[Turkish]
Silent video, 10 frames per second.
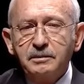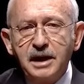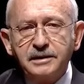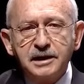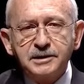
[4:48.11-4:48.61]

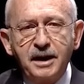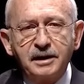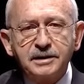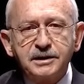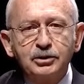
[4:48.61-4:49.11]
Merkez
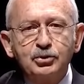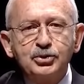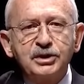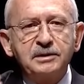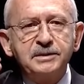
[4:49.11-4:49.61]
Bankası'nın
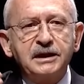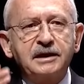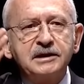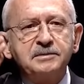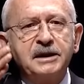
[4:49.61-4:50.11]

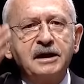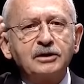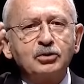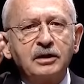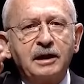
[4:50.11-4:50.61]
128
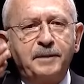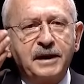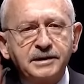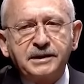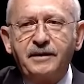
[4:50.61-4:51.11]
milyar dolar
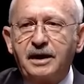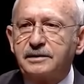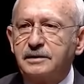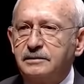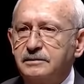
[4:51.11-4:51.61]
parası
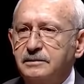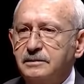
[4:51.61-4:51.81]
vardı.